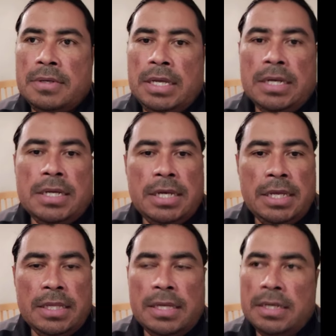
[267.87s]
El,
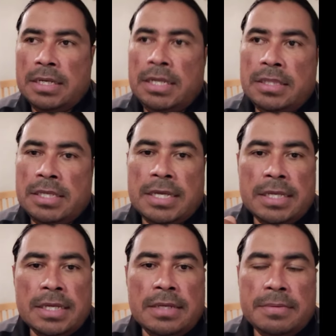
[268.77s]
cliente, el cliente
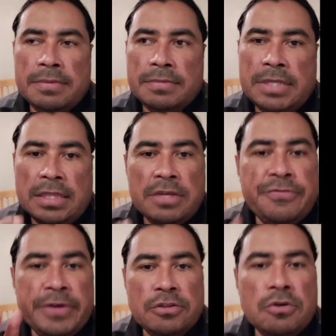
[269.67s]
queda
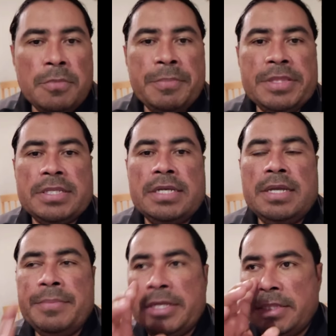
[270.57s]
satisfecho
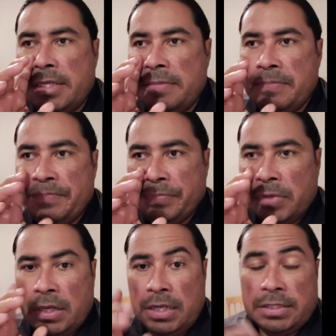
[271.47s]
momentáneamente,
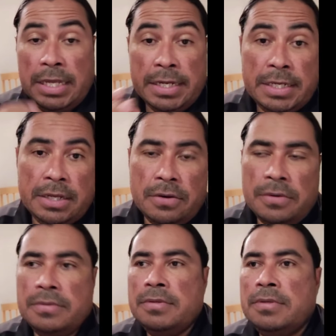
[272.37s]
el
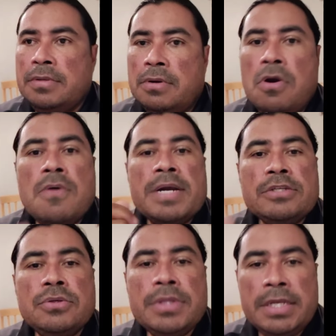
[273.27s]
técnico
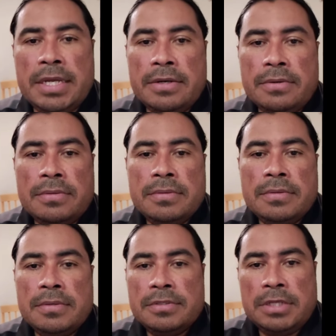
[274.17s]
cobra su dinero,
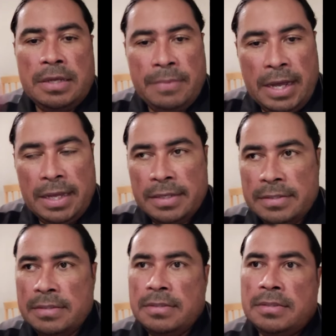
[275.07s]
se
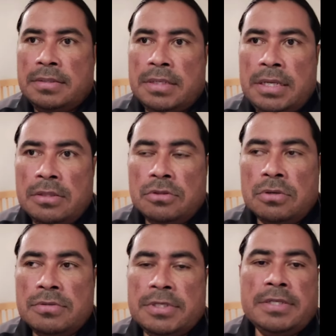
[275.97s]
va y
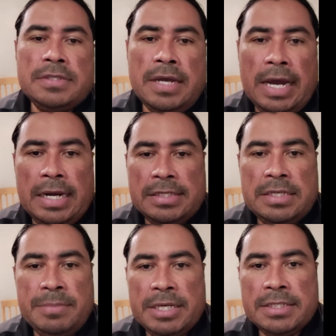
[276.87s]
entonces a la
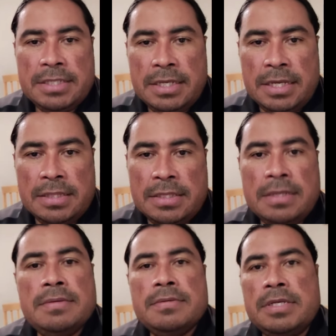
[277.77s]
semana
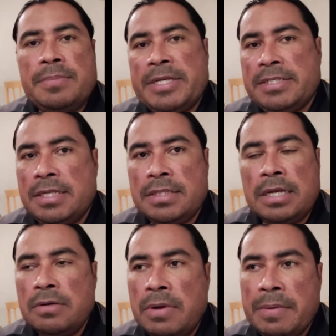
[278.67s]
siguiente se
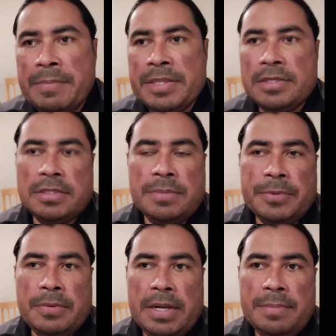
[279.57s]
presenta nuevamente este
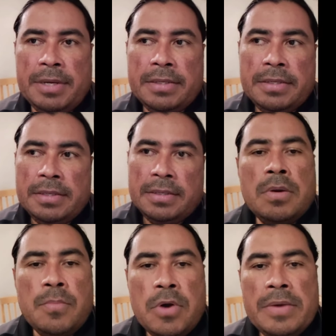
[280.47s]
problema,
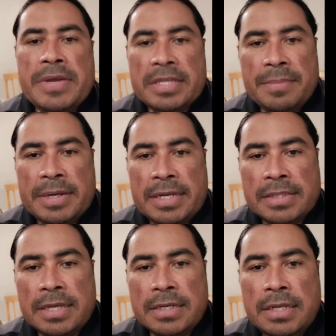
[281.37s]
vuelve a llamar
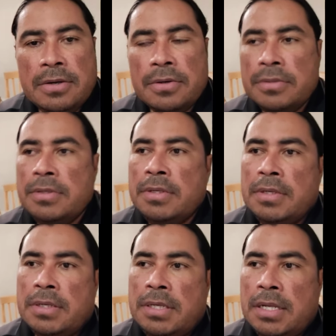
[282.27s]
el técnico
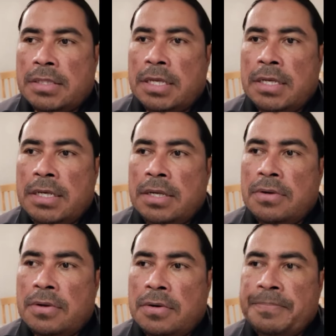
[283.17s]
y el
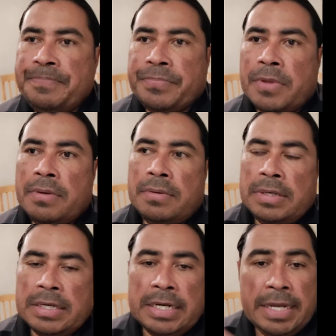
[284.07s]
técnico
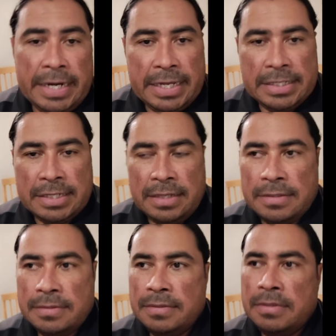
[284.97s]

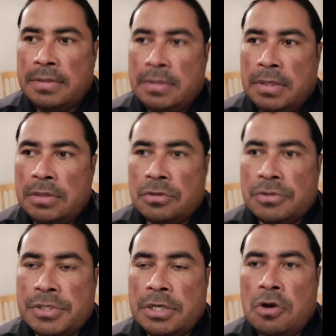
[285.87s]
regresa,
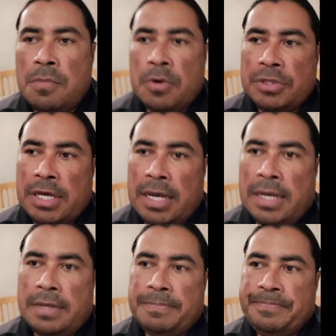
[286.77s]
entonces como
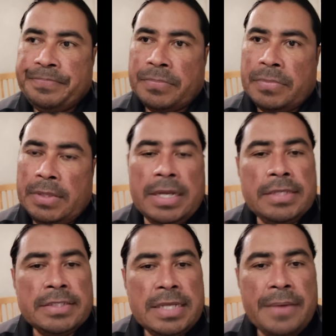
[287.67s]
ya
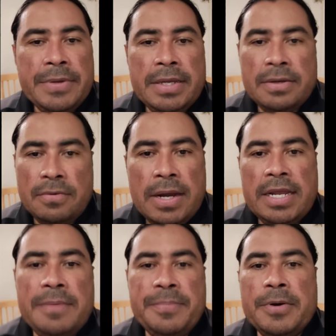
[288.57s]
él sabe cuál
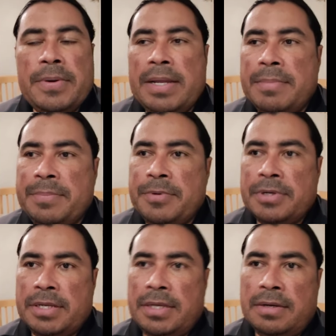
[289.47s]
es el problema,
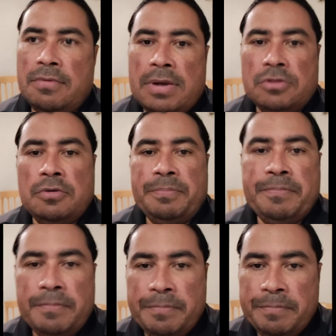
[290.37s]
porque cuando
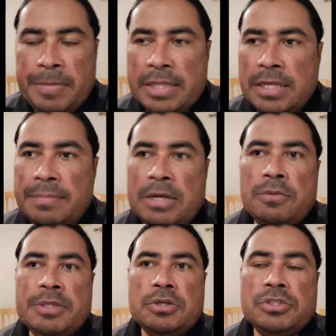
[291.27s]
mete el
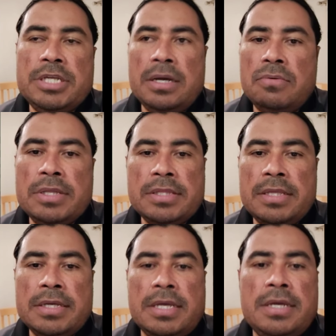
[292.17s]
manómetro, se da cuenta
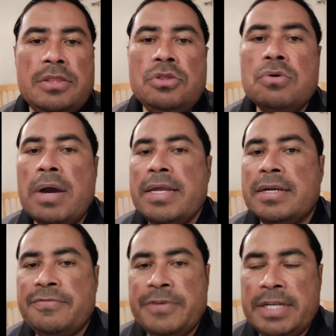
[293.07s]
de que no hay
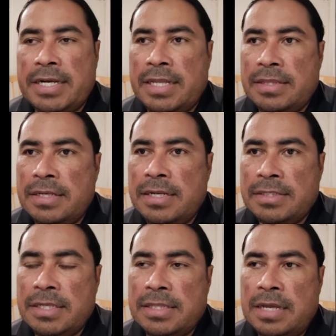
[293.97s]
refrigerante en el
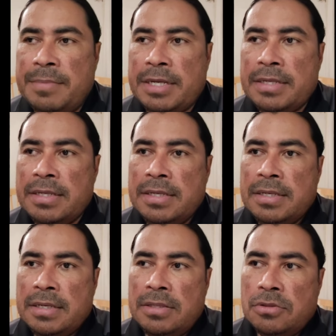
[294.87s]
sistema,
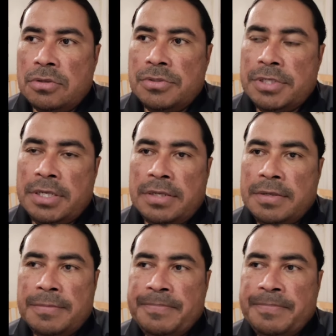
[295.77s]
entonces